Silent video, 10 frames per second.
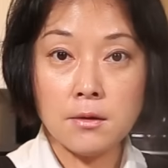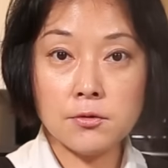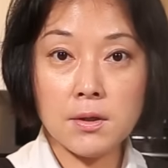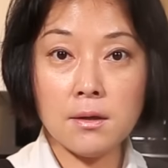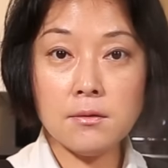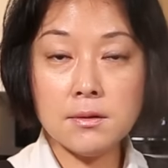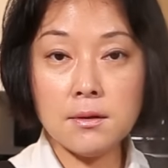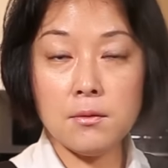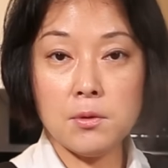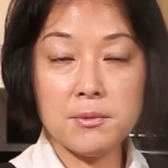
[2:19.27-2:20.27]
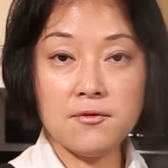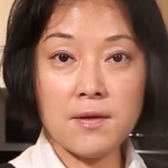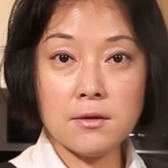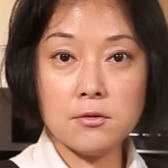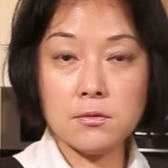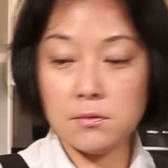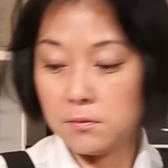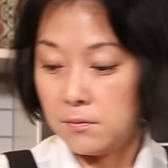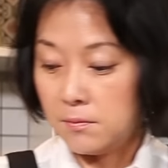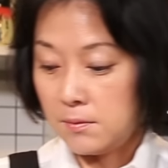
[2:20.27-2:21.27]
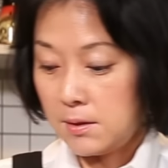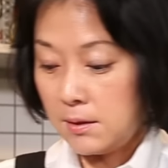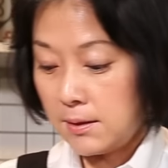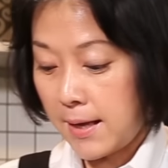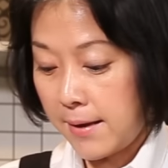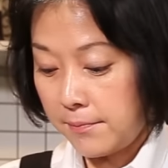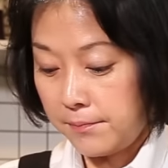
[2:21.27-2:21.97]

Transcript: 最后呢，我们放入青菜，